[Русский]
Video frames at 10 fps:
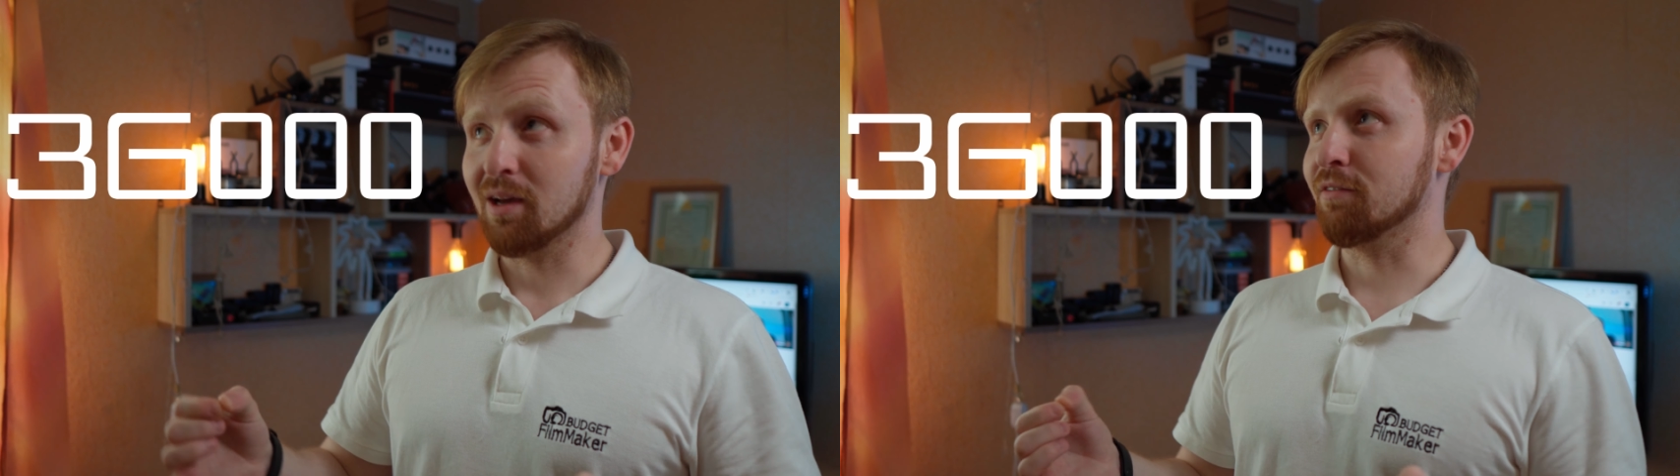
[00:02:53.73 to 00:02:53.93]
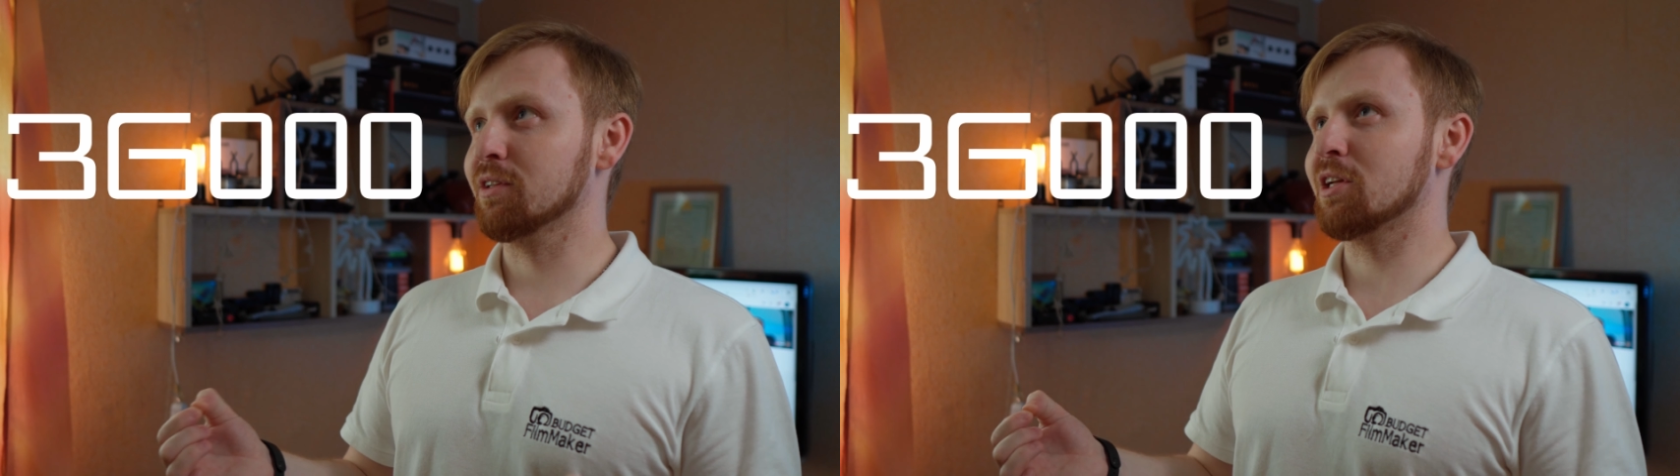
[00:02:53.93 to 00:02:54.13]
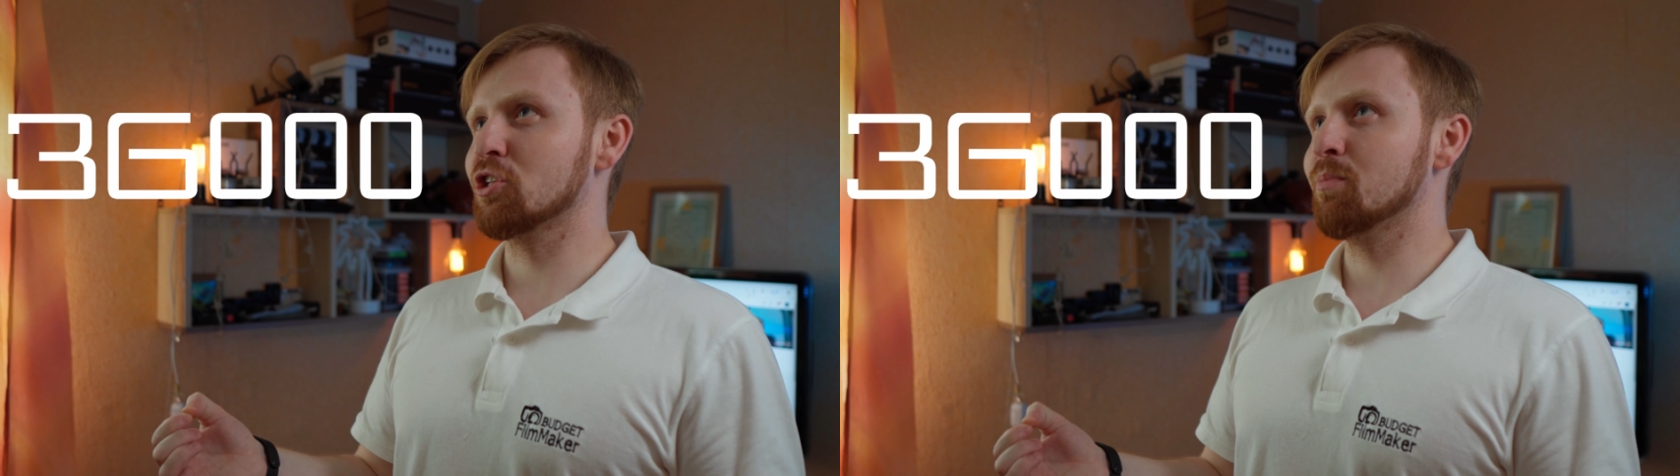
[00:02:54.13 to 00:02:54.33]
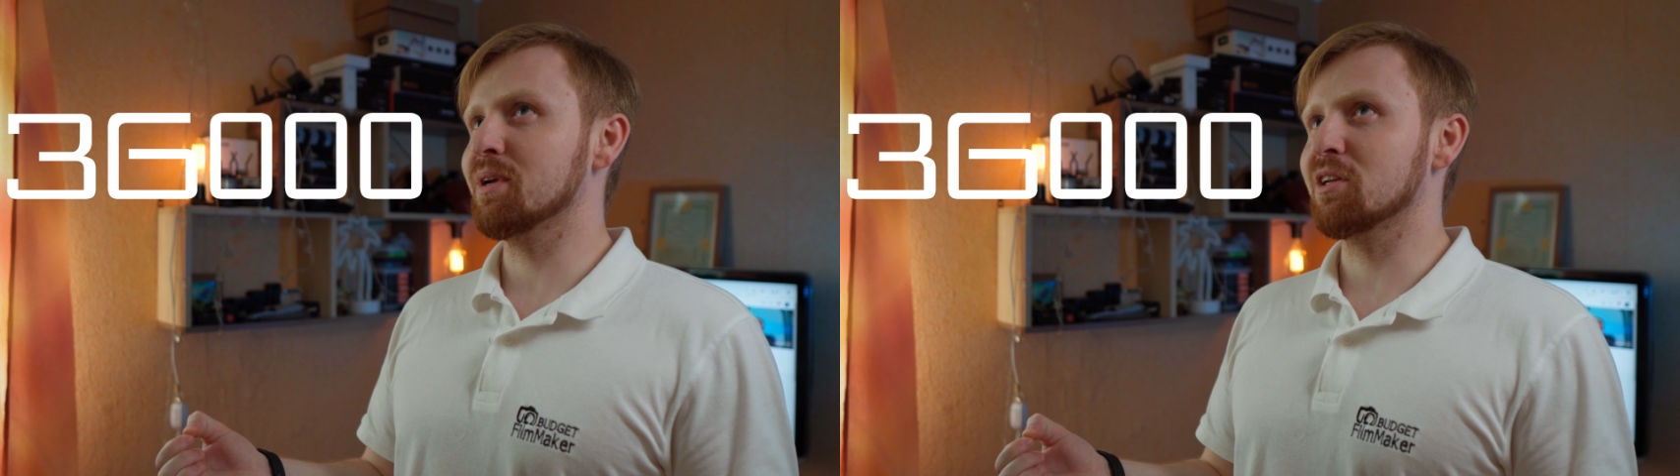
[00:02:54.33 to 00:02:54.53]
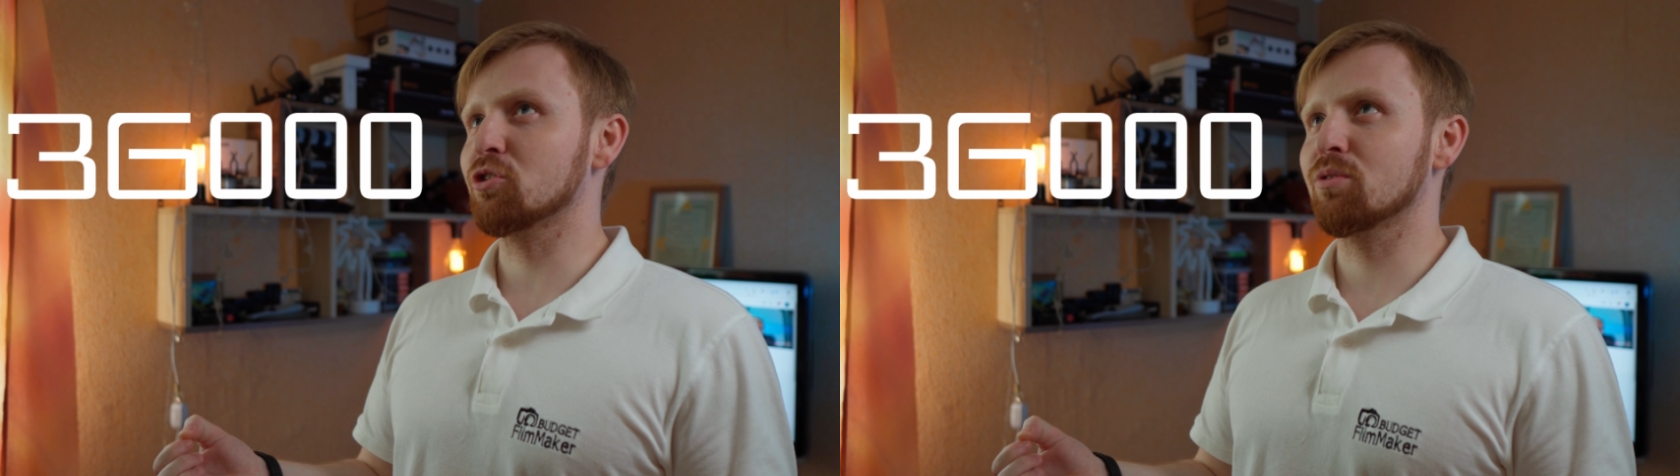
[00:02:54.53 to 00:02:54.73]
Вы должны
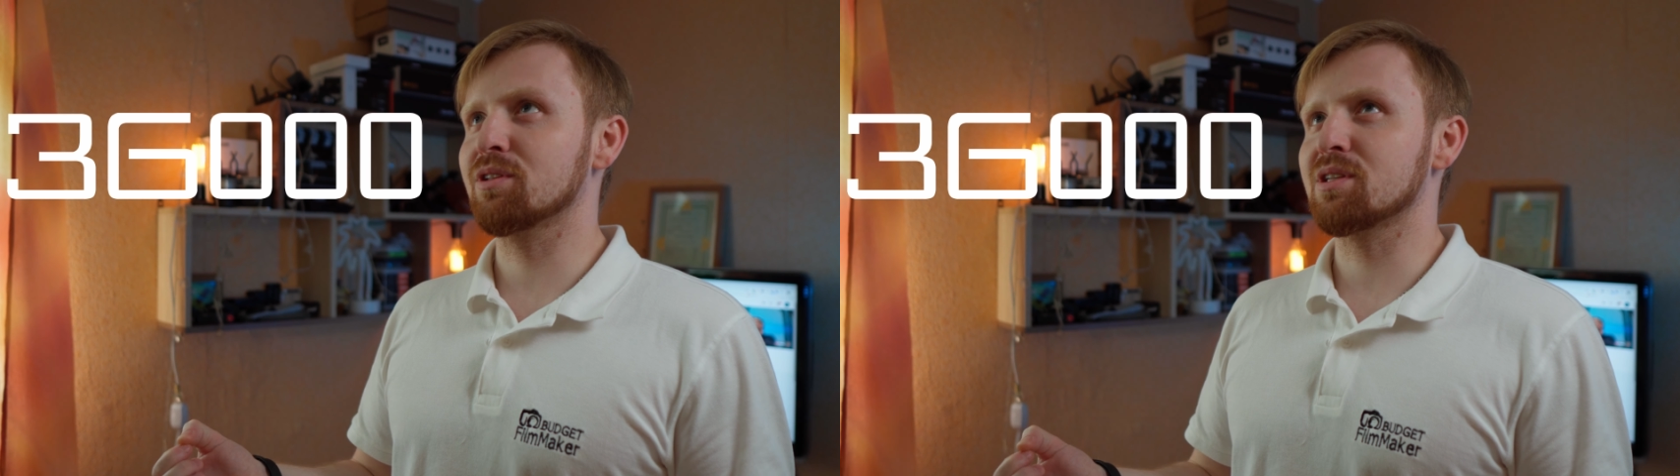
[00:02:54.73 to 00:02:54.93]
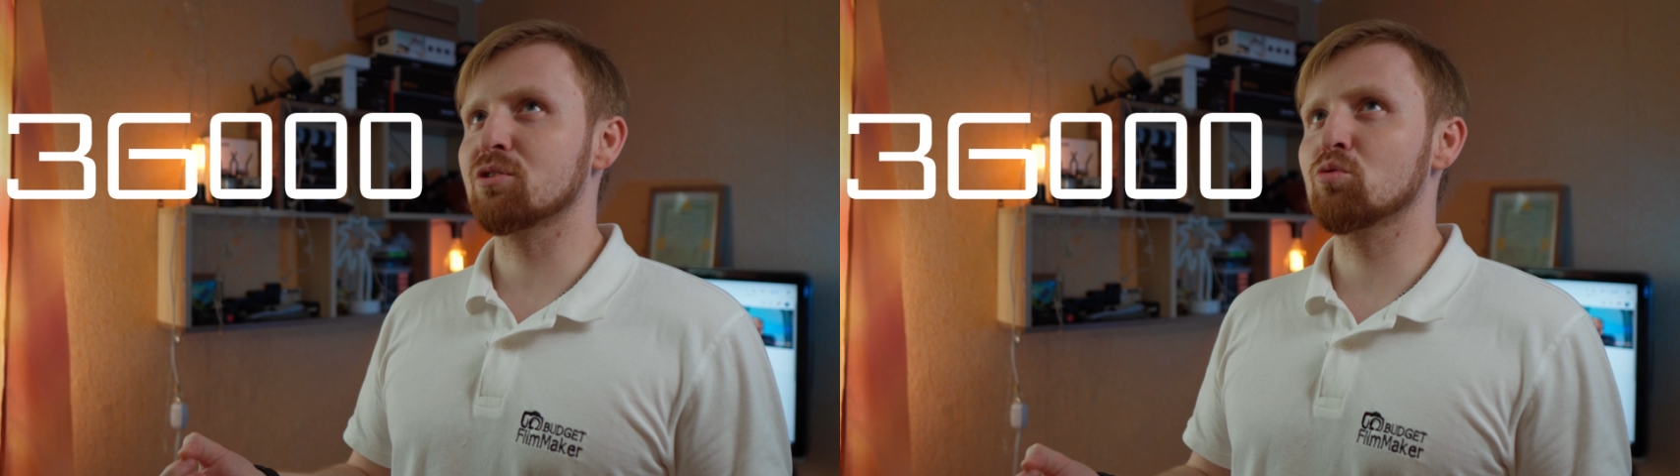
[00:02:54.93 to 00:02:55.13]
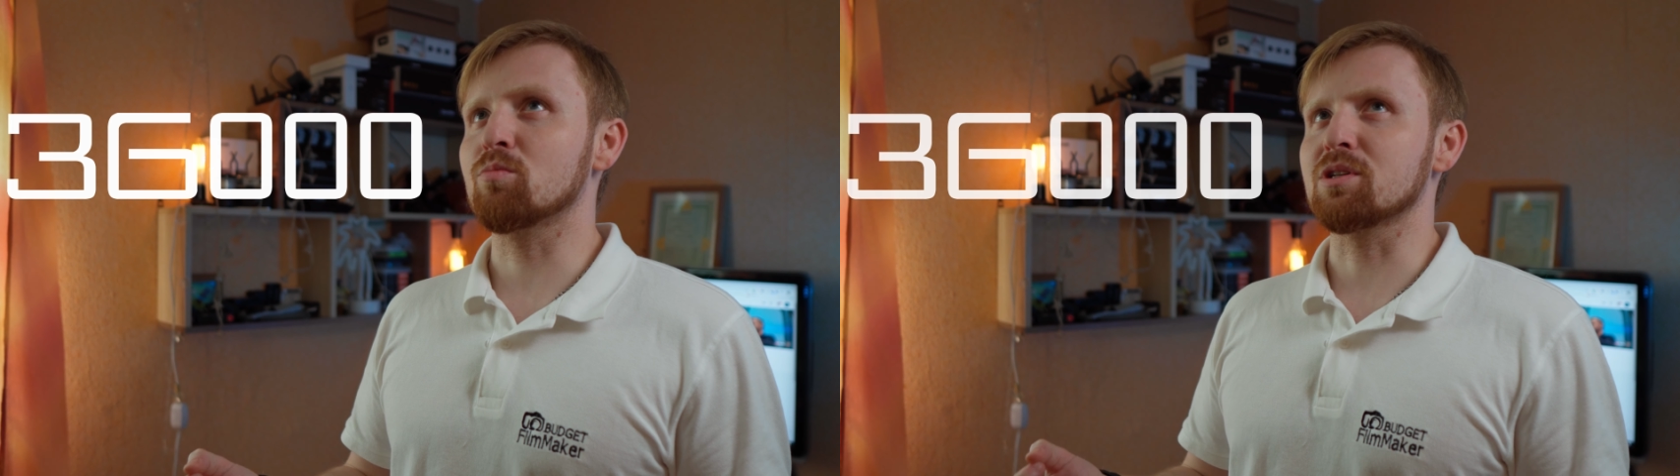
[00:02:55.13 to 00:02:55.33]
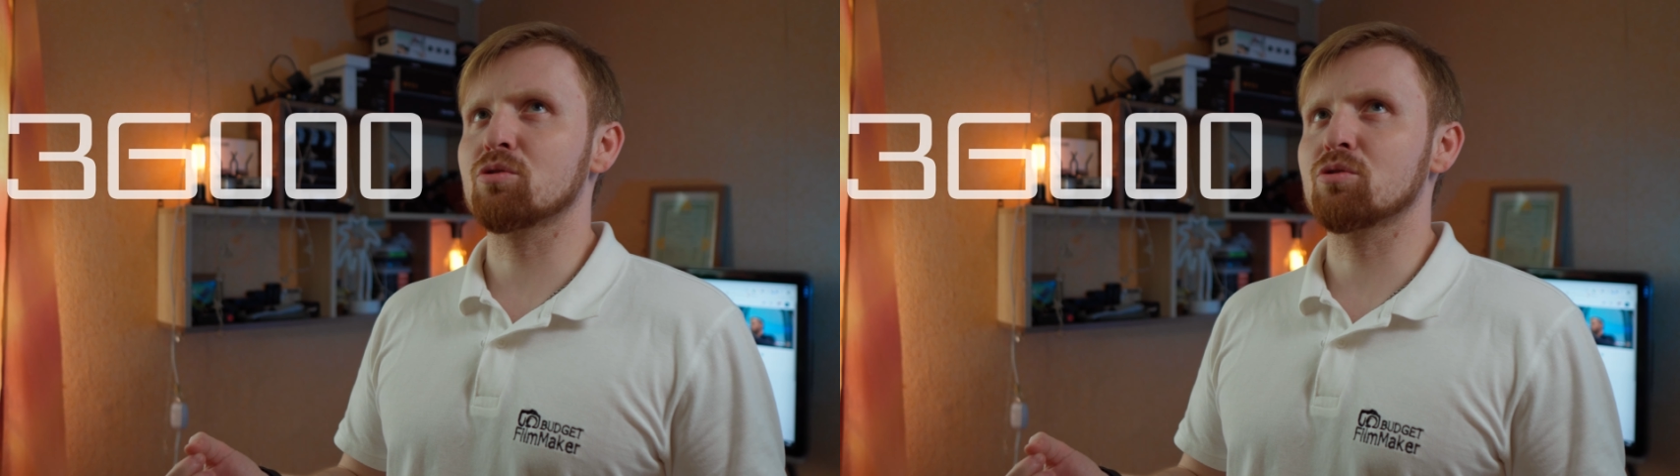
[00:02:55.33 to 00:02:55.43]
понять, что это за сумма.